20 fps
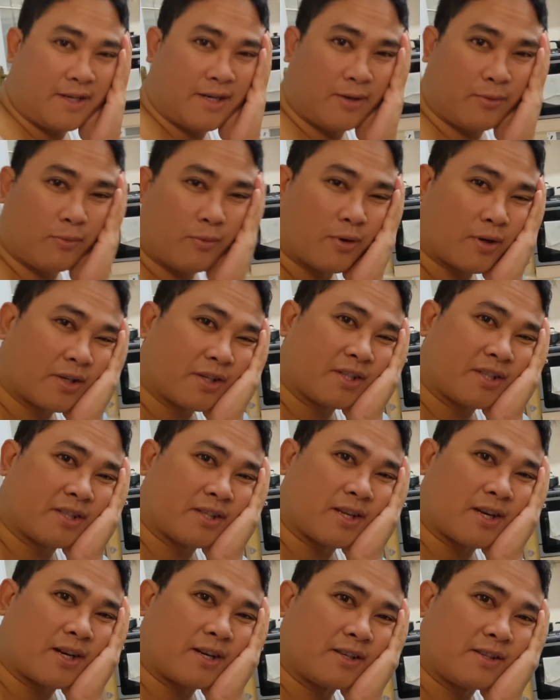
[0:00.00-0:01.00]
Her work
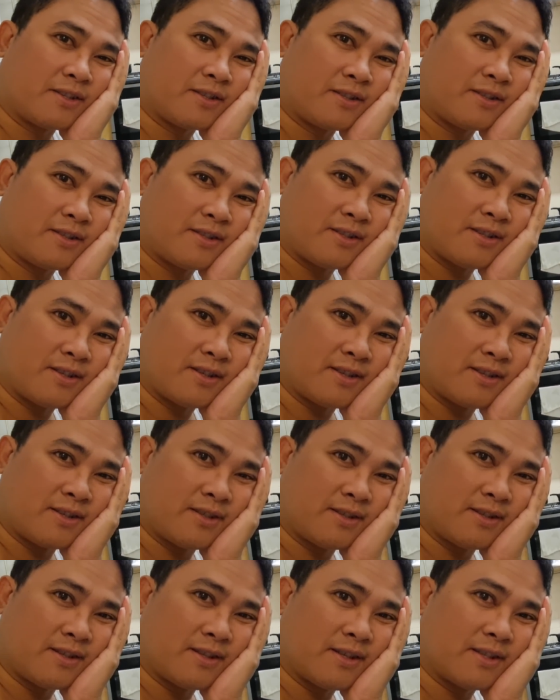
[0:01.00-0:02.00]
starts
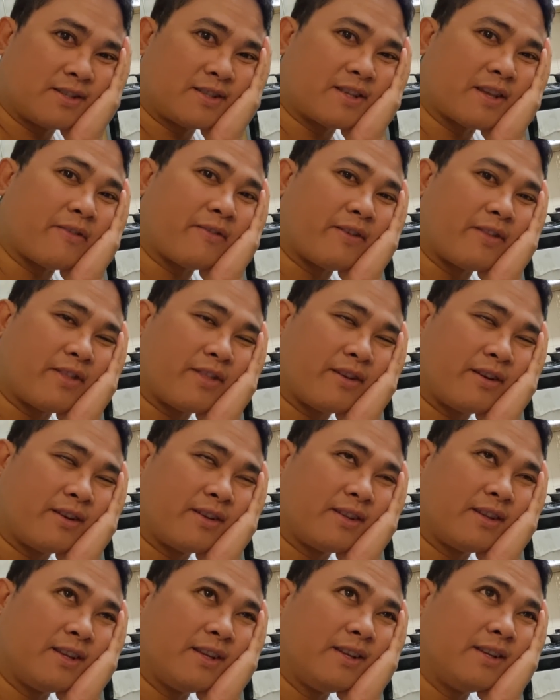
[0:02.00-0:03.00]

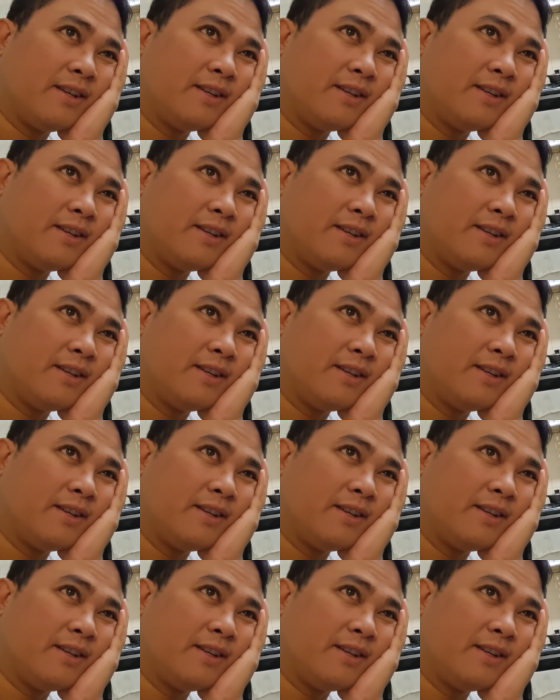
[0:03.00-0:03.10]
7.30.